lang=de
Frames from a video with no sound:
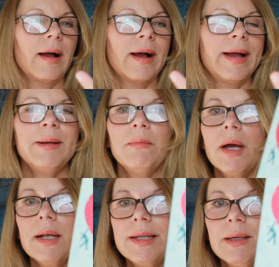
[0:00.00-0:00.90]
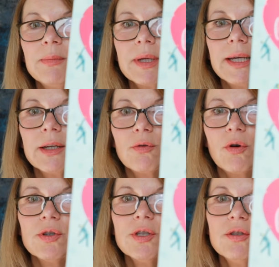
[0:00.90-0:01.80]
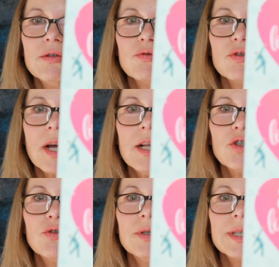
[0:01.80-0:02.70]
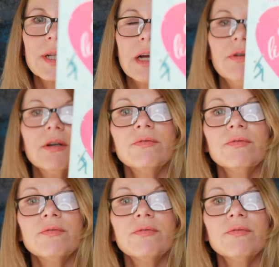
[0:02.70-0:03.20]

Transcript: Einmal lieben geht noch. Ist ein total schönes Cover.